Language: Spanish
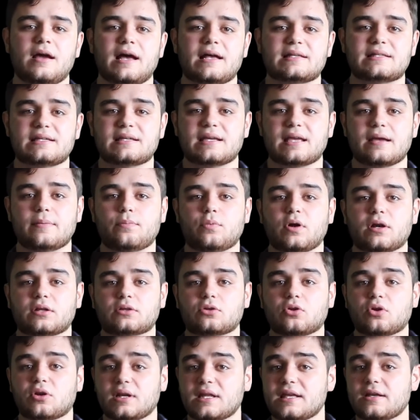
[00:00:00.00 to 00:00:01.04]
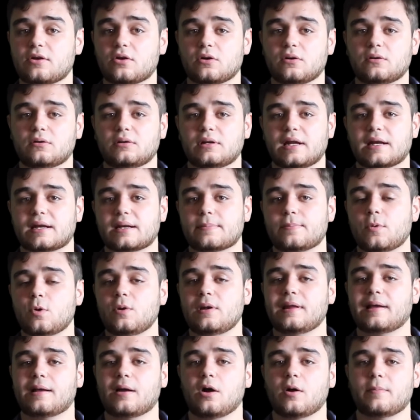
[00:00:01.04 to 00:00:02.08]
Así que Puerto Rico, la
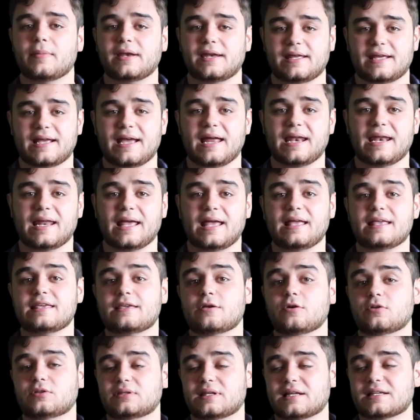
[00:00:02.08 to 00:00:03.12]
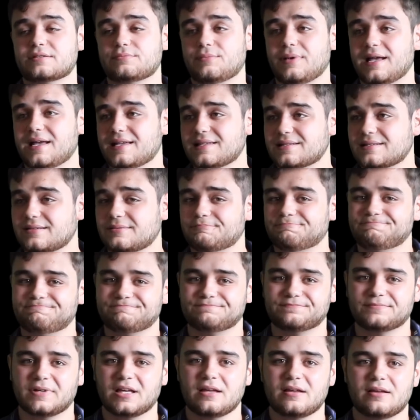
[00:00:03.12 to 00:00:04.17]
República Dominicana y otras más,
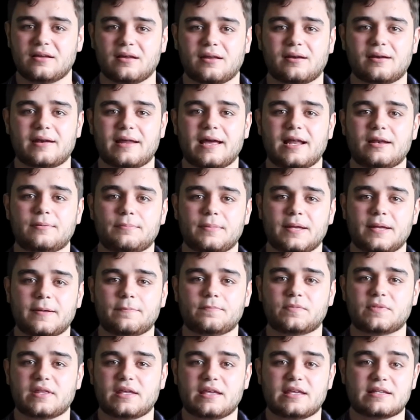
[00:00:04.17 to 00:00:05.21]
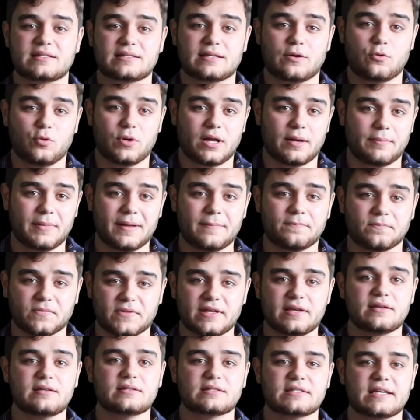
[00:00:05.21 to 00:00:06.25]
hmm, realmente y
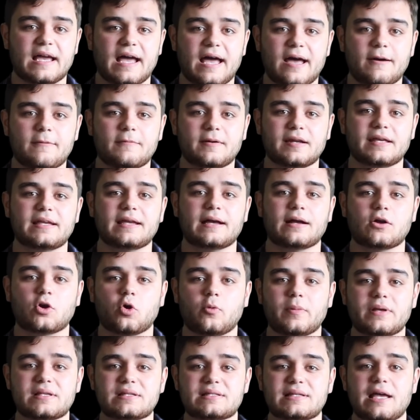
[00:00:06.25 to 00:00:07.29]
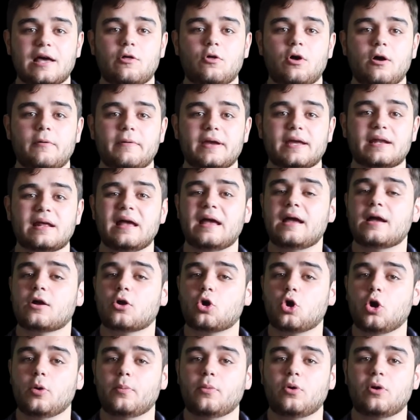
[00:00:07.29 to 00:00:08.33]
seguramente ya habrían comenzado a ver
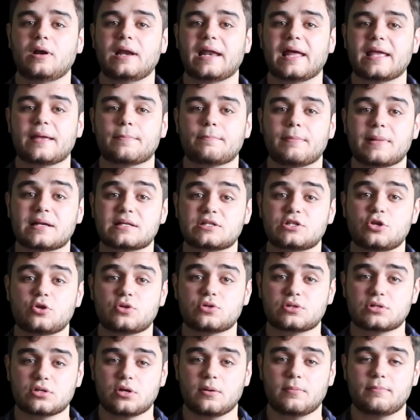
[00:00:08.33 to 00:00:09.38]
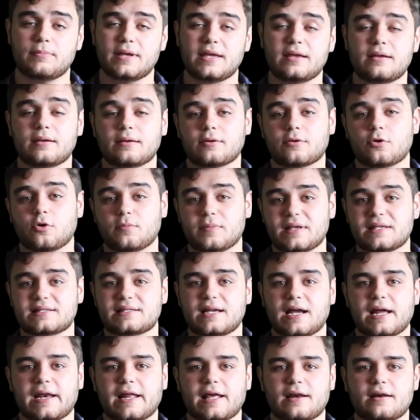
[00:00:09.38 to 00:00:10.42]
cómo la invasión zombie
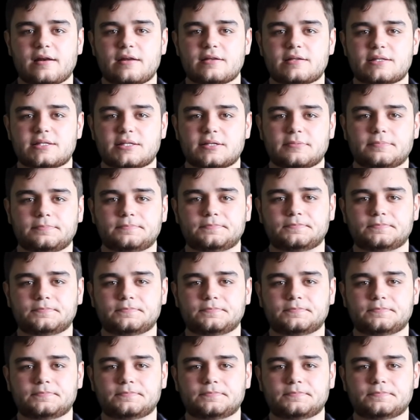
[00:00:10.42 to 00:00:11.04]
comienza a ganarles.